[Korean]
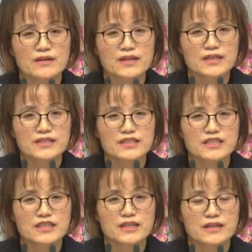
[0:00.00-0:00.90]
그와
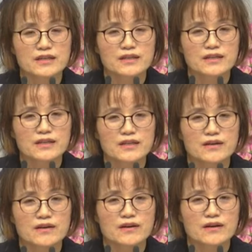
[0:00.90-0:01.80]
같이
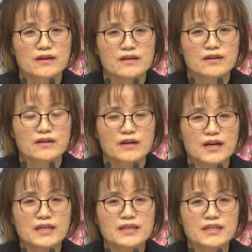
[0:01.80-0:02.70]
어,
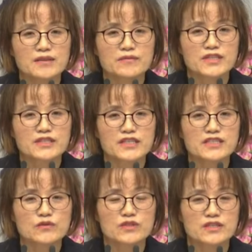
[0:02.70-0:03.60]
하나님이
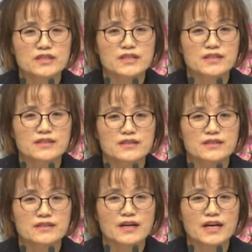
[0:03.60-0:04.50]
찾아오신 자리는